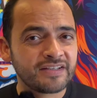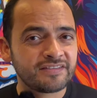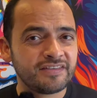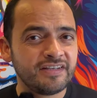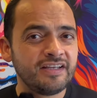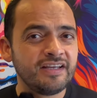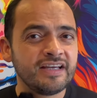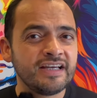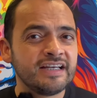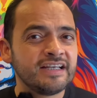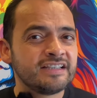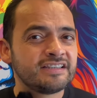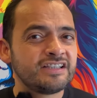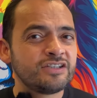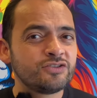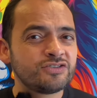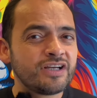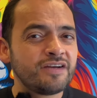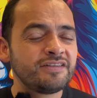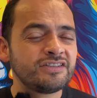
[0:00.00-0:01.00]
¿sí?
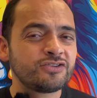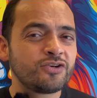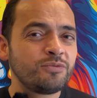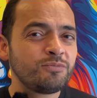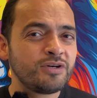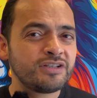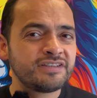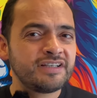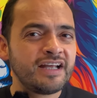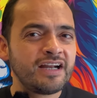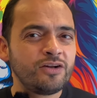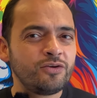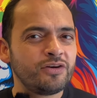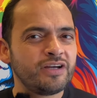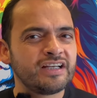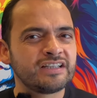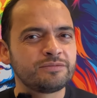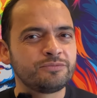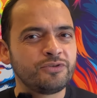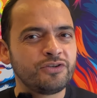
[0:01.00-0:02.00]
Si no sabes cómo hacerlo,
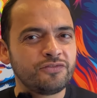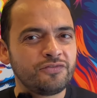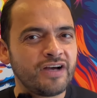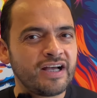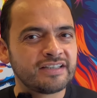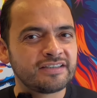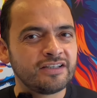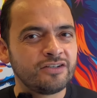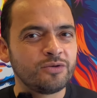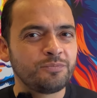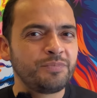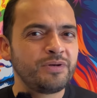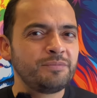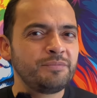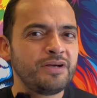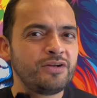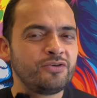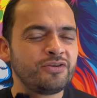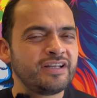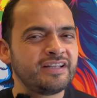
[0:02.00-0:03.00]
es muy fácil. Lo
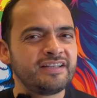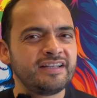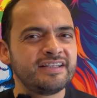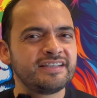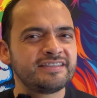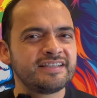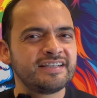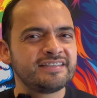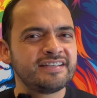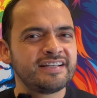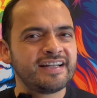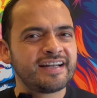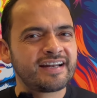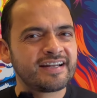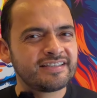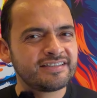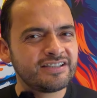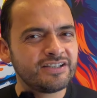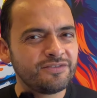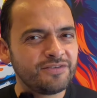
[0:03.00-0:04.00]
primero que tienes que hacer es
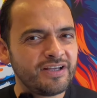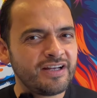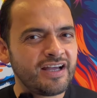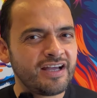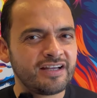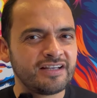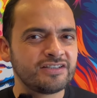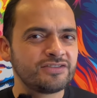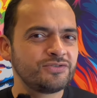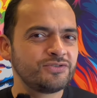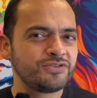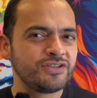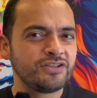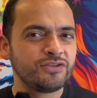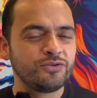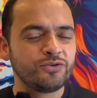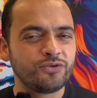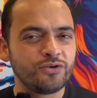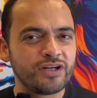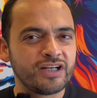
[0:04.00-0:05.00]
recibir a Jesús
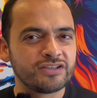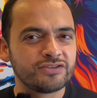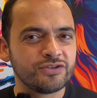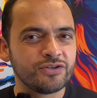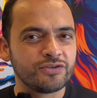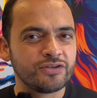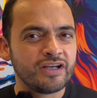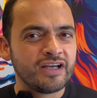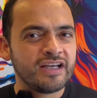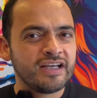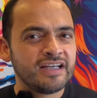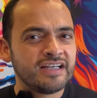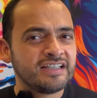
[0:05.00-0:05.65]
en tu corazón.